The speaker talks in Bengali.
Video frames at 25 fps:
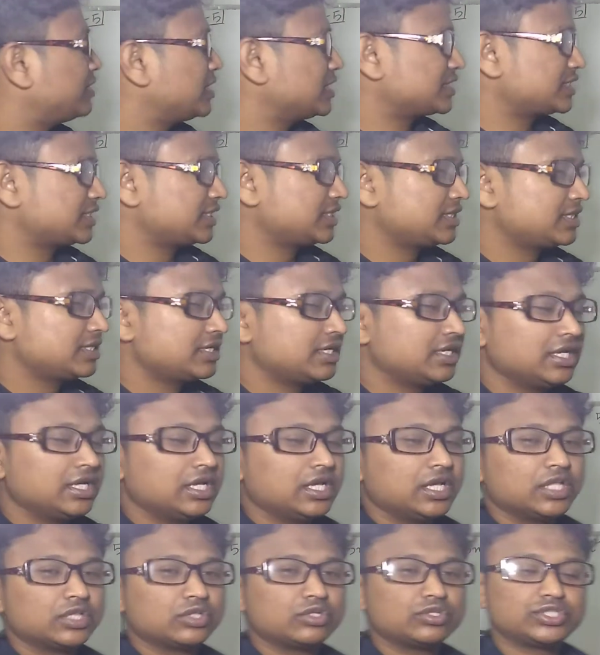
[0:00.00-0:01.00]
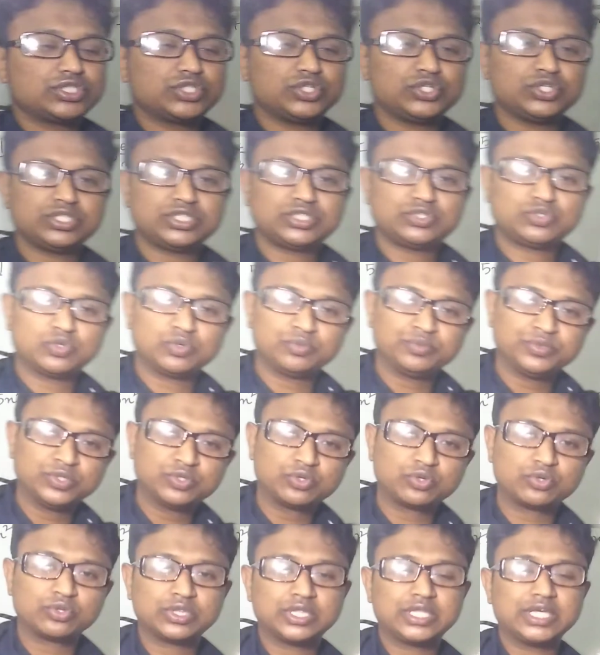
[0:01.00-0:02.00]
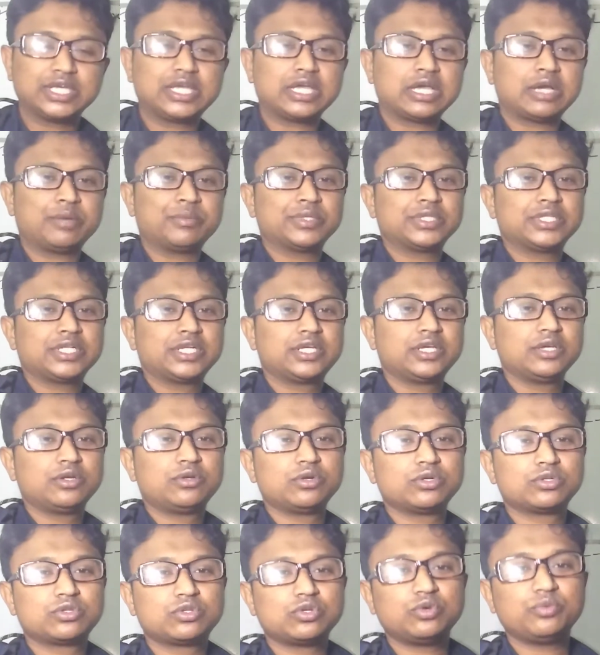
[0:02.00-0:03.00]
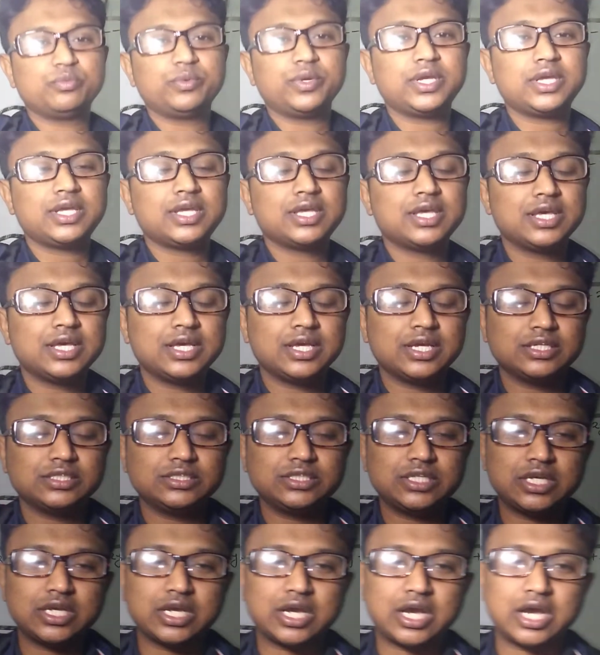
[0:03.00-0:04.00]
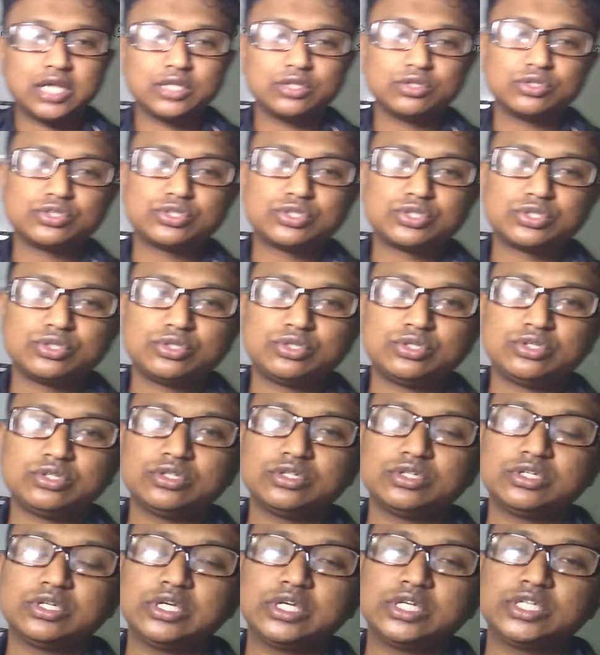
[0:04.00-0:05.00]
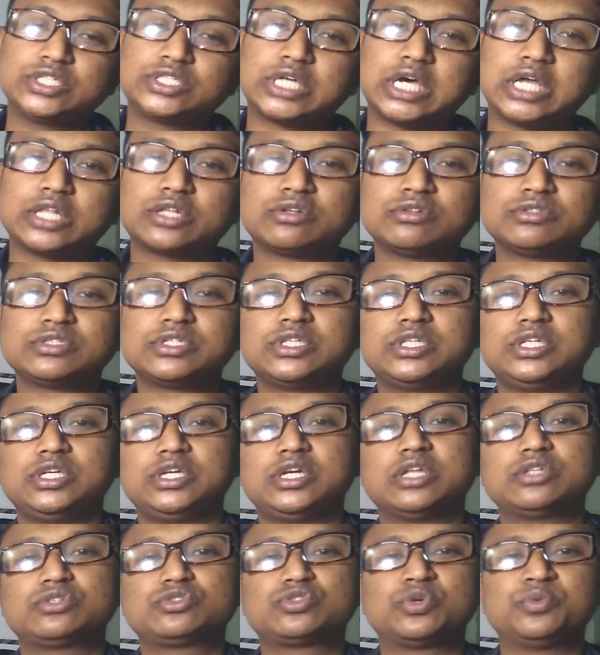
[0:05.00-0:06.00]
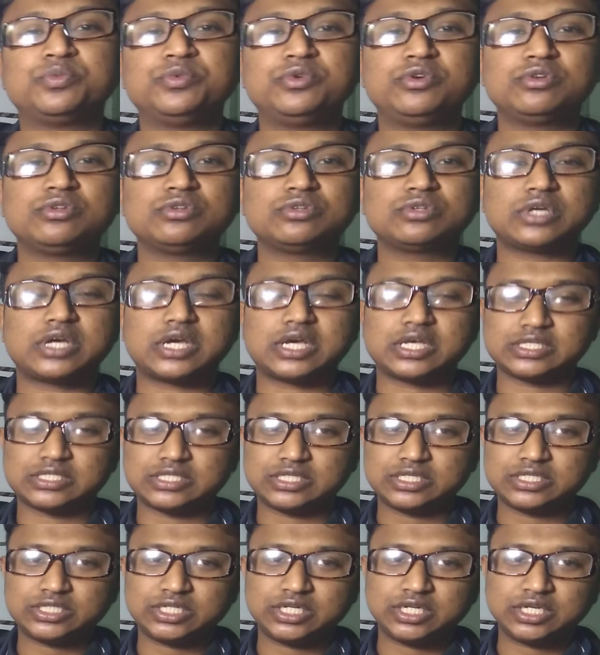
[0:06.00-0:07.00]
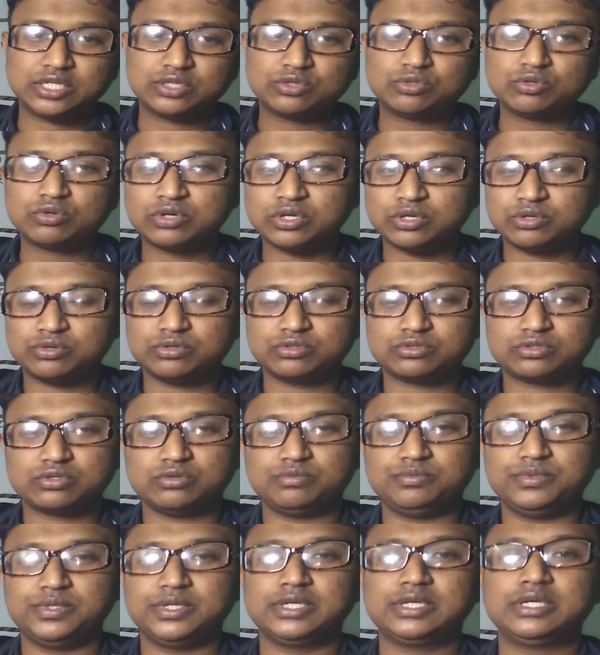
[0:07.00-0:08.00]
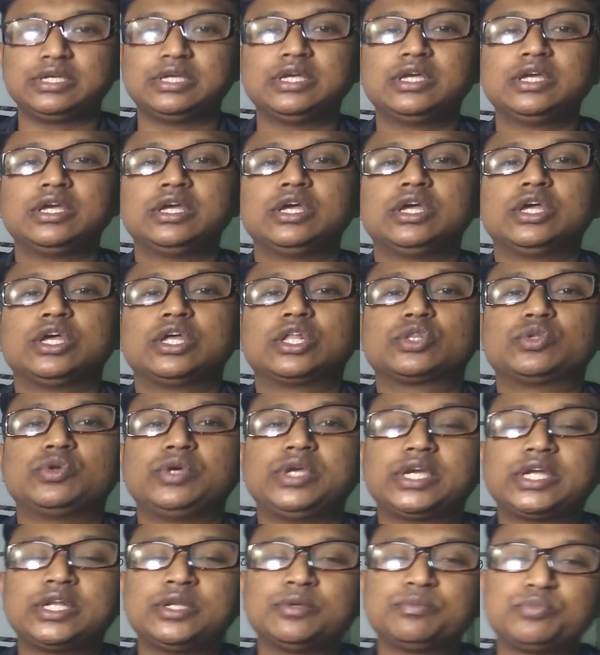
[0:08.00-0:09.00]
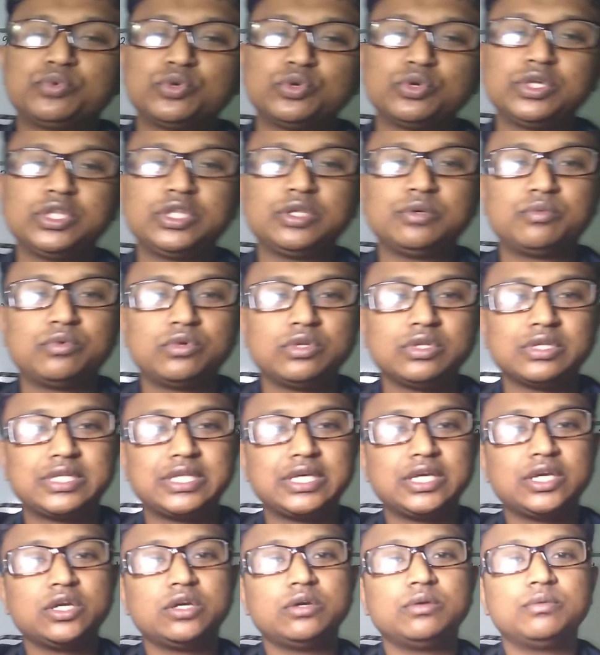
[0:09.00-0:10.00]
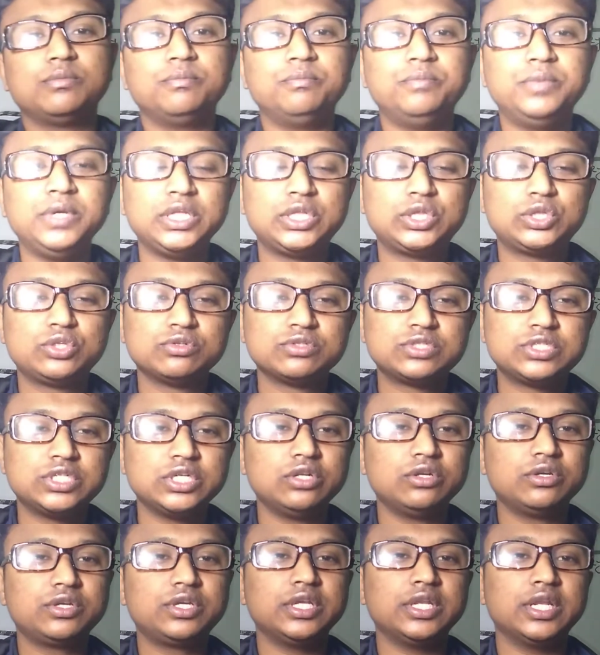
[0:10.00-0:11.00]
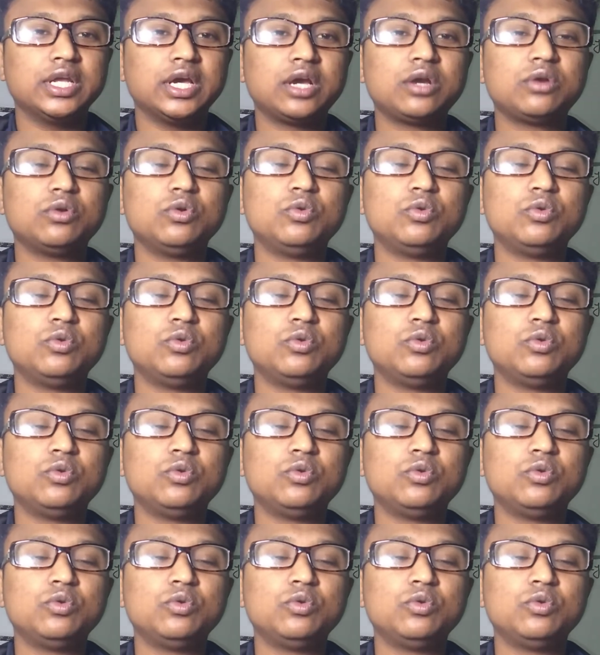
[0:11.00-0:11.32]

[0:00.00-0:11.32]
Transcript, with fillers: দেওয়া আছে তো সেই সমীকরণ থেকে আমাদের কি করতে হবে যে আদর্শ সাধারণ যে দ্বিঘাত সমীকরণ আছে সেটাকে তুলনা করতে হবে তো এখানে প্রকৃতি বলতে বৃত্ত ছিল কিনা